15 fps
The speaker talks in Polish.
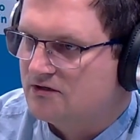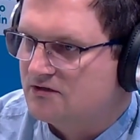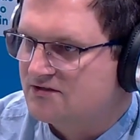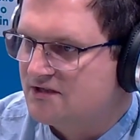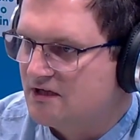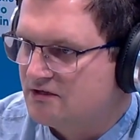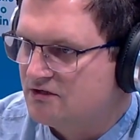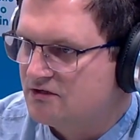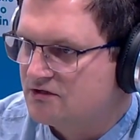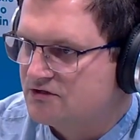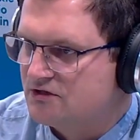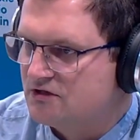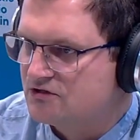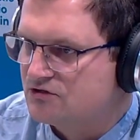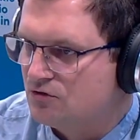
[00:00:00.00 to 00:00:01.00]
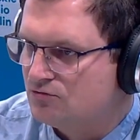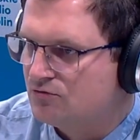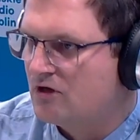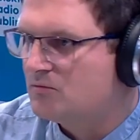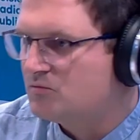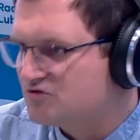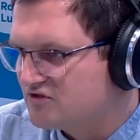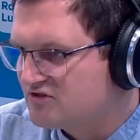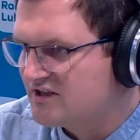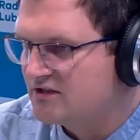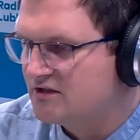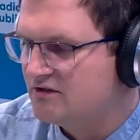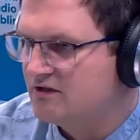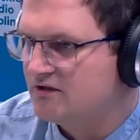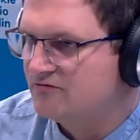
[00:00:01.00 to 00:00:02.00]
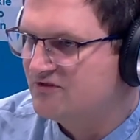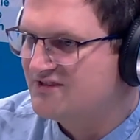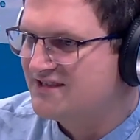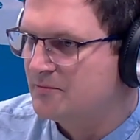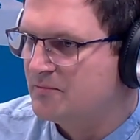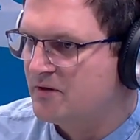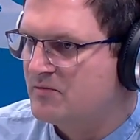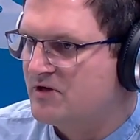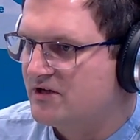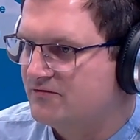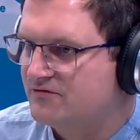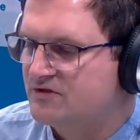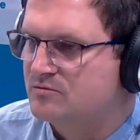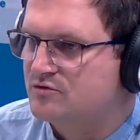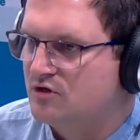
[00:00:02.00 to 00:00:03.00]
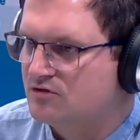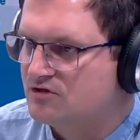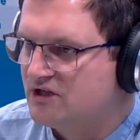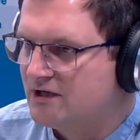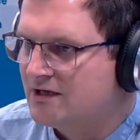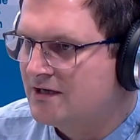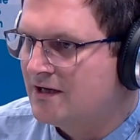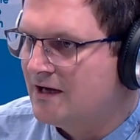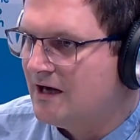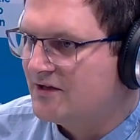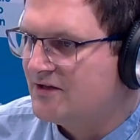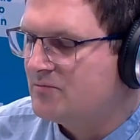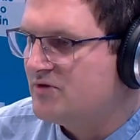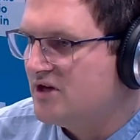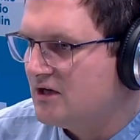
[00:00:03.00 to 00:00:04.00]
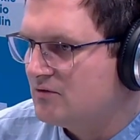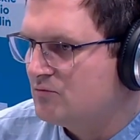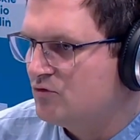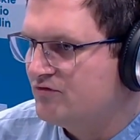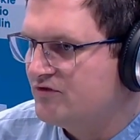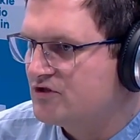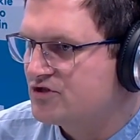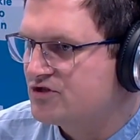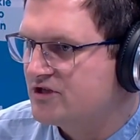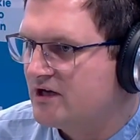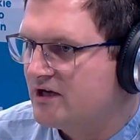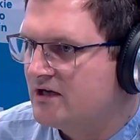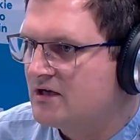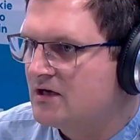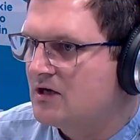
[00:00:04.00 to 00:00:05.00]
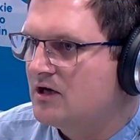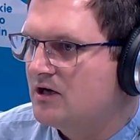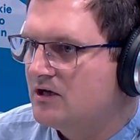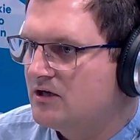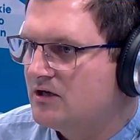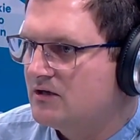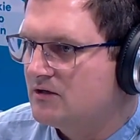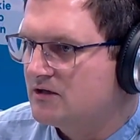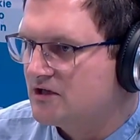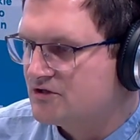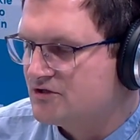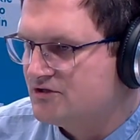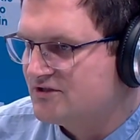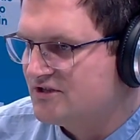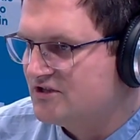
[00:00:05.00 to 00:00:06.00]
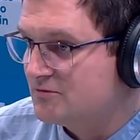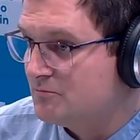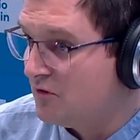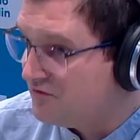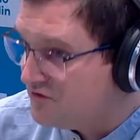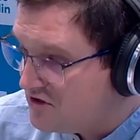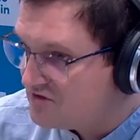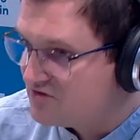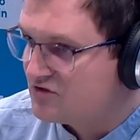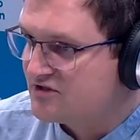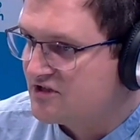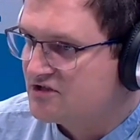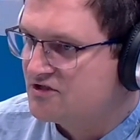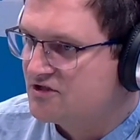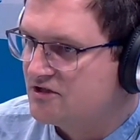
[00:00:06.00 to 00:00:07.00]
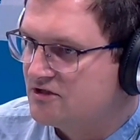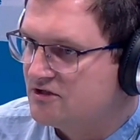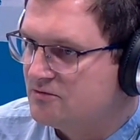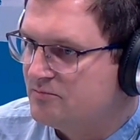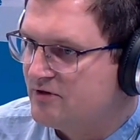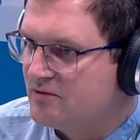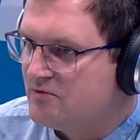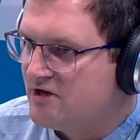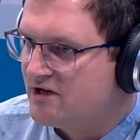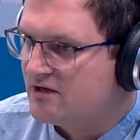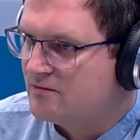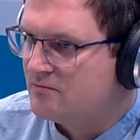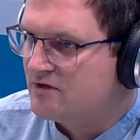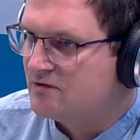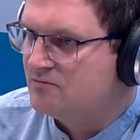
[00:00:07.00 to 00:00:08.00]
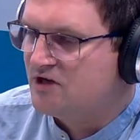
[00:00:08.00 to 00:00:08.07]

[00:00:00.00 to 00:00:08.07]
stanie na czele rządu albo zostanie wicepremierem w tym rządzie. Adam Bielan mówi, że Kaczyński powinien zostać premierem,